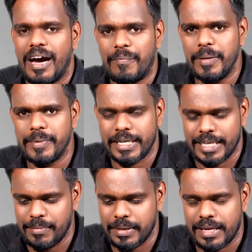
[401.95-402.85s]
அப்படிப்பட்ட
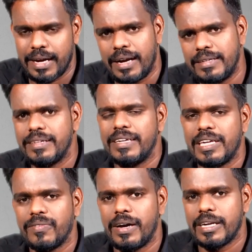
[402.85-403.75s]
டைமில் தான்
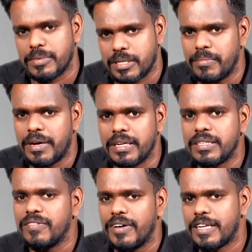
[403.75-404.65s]
அல்டர்னேட்டிவாக நம்ம
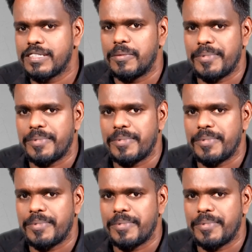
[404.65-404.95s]
சம்பாதிக்கிறதுக்கு வேறு சில